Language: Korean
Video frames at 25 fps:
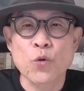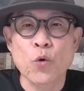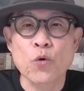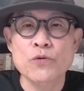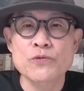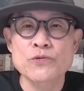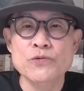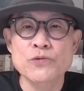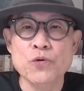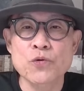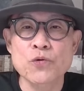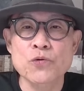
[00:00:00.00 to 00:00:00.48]

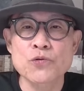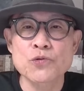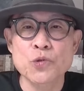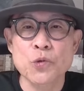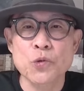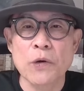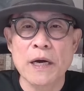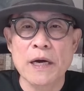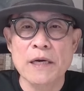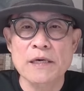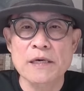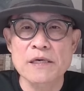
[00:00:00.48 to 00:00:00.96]
독소
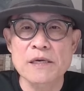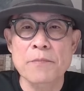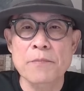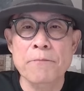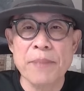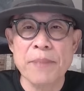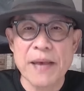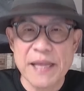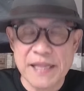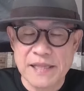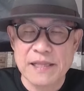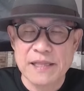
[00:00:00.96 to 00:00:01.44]
조항을
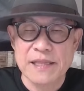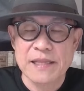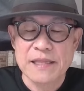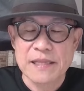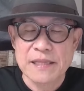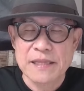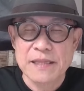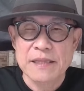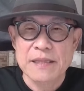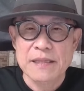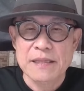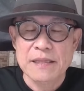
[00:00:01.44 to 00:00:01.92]
뺀
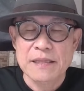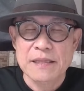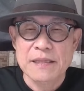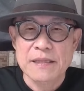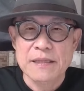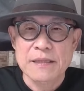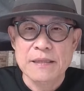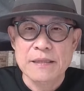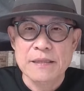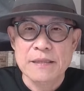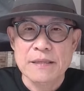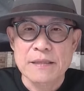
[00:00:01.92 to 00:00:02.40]

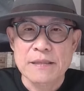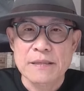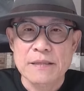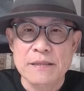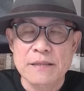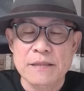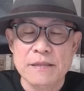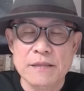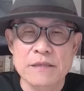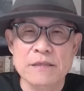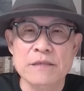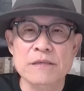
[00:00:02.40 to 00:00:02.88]

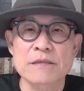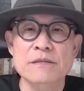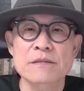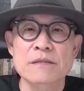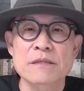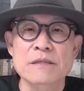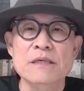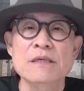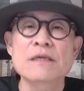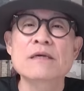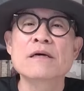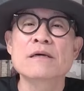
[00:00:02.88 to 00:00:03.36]

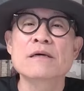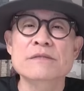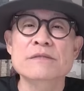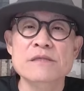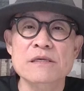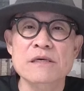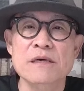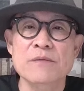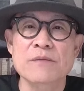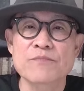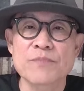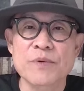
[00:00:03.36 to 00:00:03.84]
그런 어,
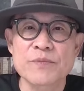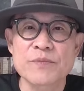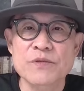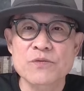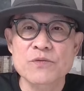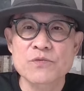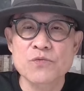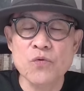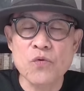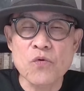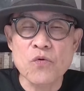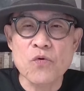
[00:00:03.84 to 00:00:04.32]

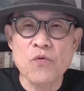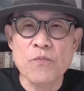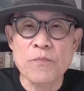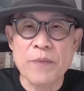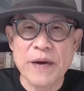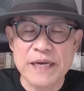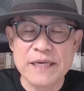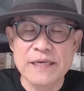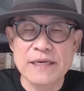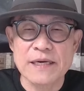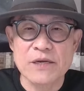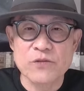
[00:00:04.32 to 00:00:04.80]
특검법이 또
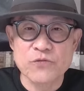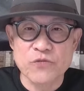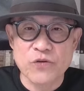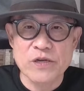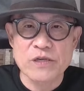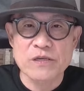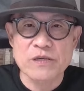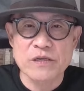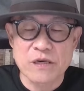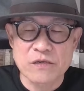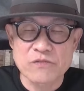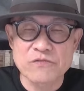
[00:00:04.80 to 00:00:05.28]
발의가
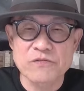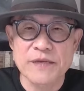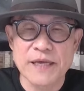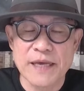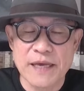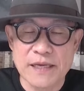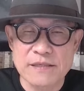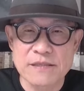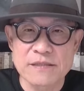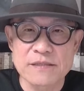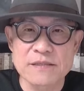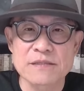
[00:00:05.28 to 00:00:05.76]
될
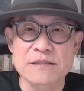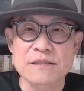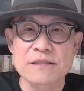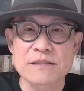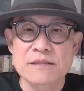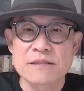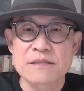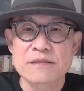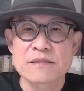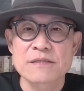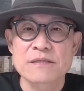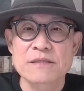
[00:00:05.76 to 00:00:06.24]
경우에는
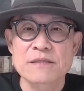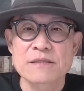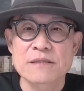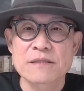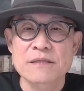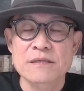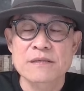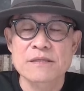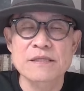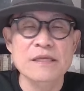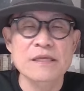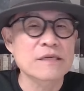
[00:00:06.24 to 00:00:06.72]

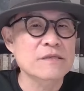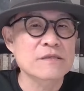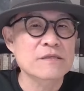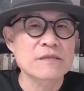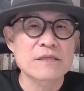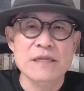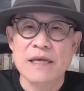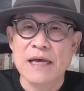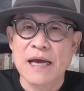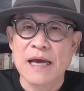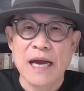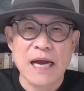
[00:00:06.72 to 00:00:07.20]

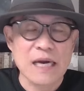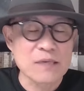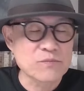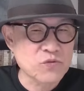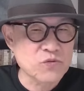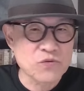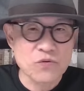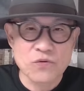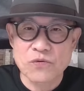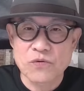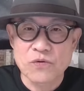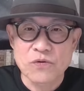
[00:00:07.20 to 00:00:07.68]
그때는
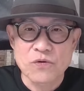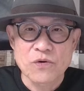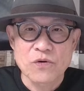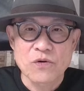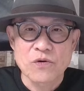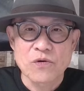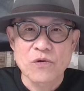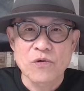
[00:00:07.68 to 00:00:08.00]
아무도